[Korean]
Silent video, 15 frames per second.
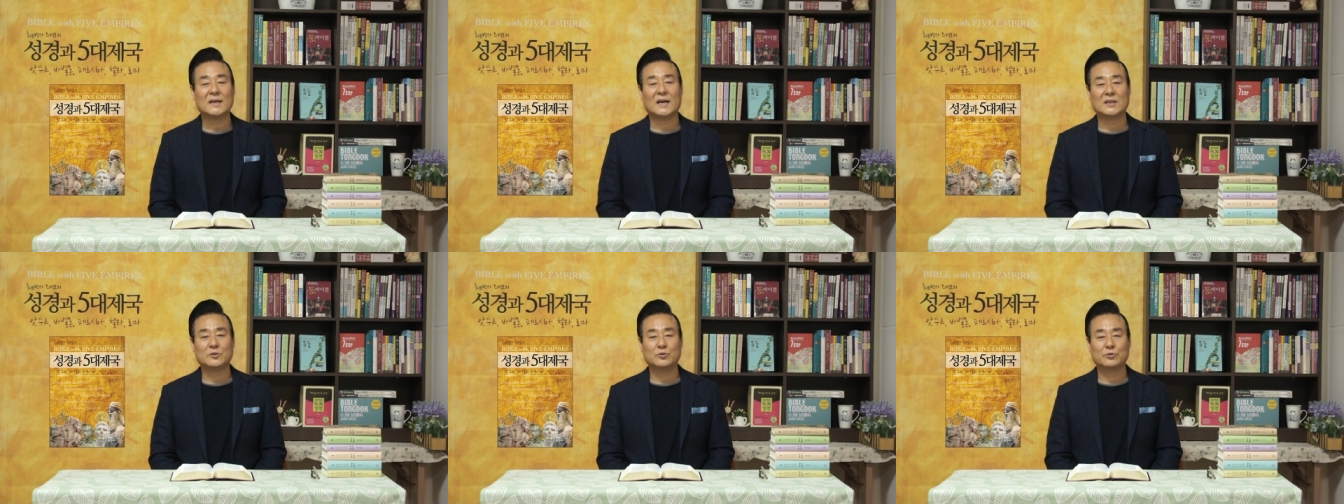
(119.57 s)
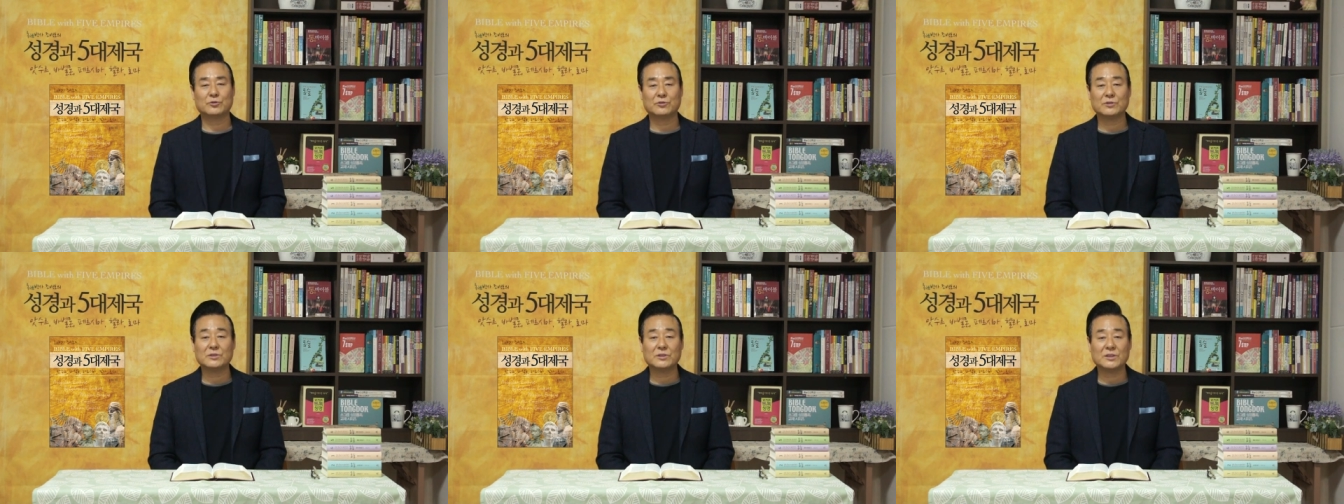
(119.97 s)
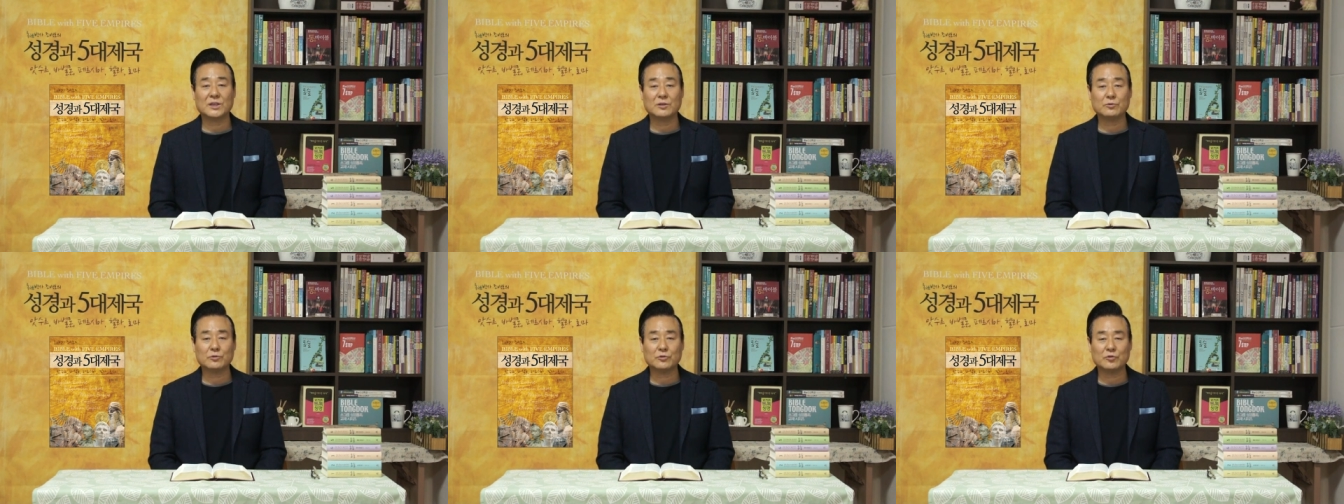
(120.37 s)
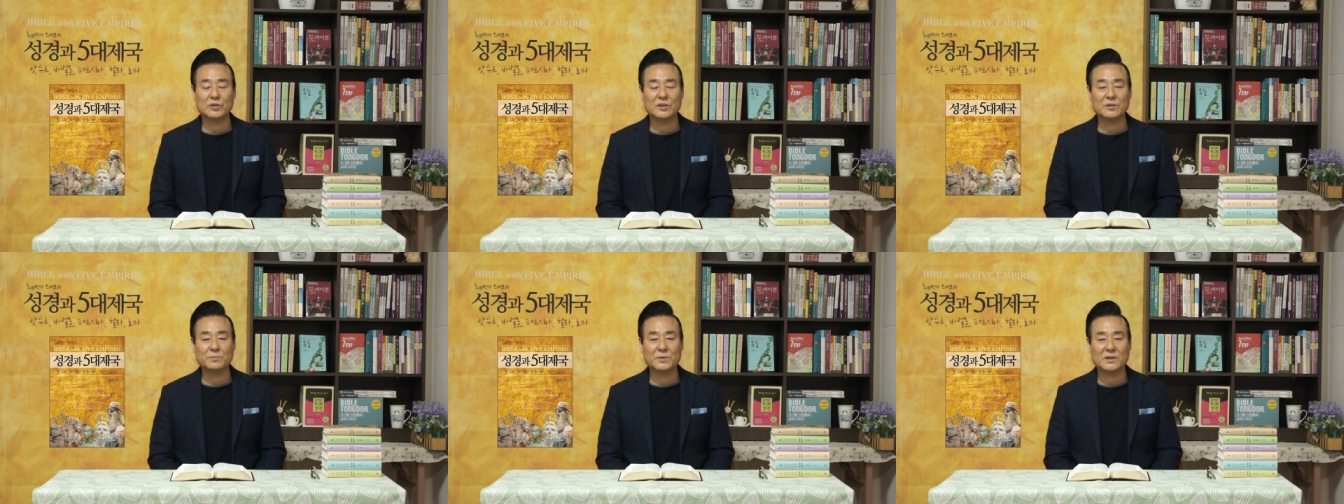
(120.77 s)
아수르는
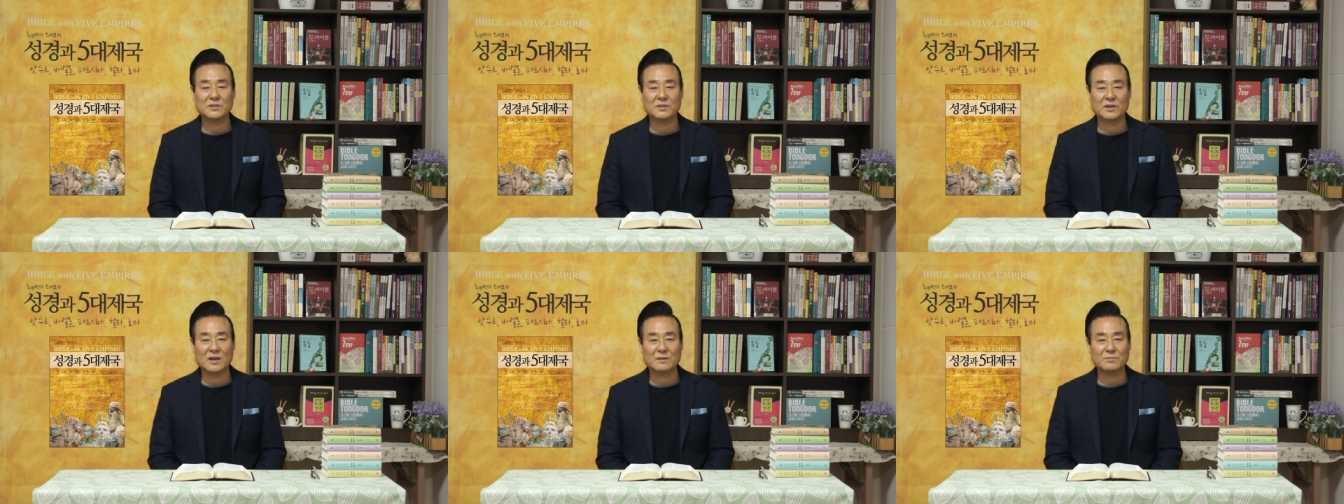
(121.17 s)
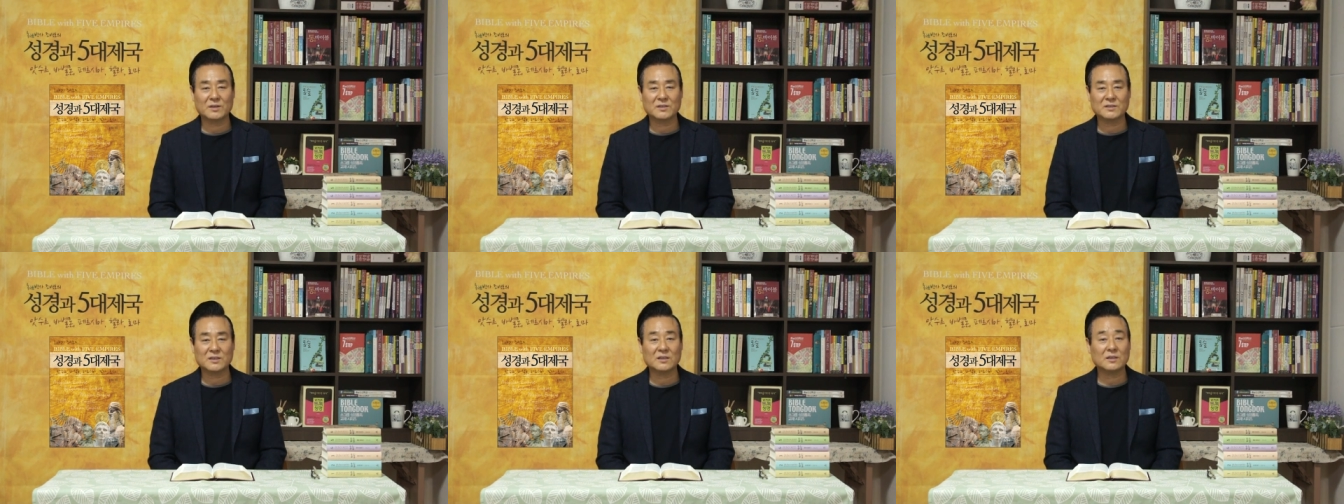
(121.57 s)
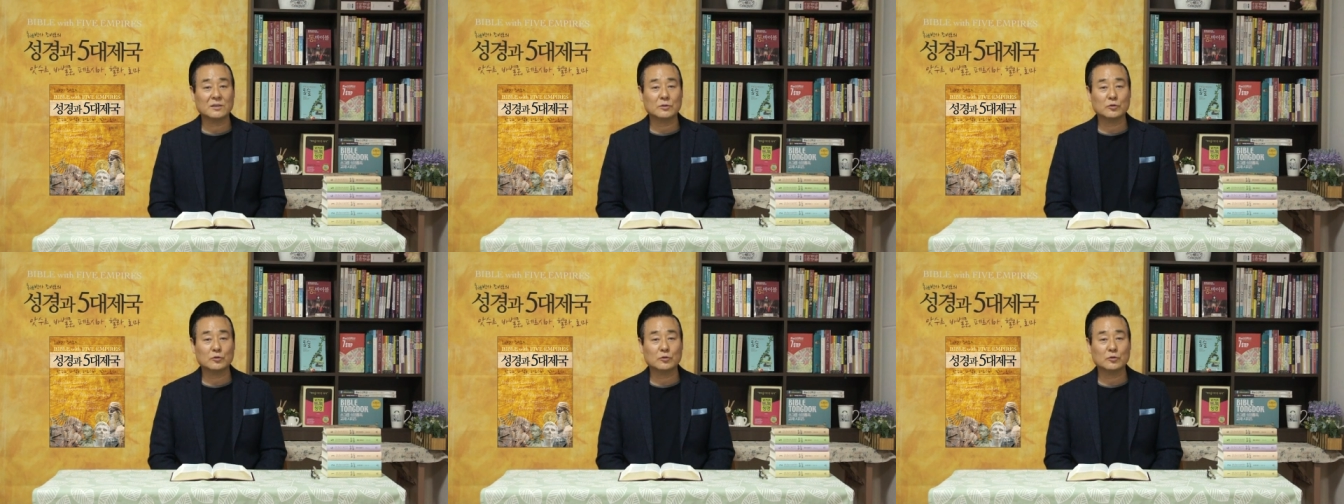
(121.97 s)
제국주의를 펼쳐가면서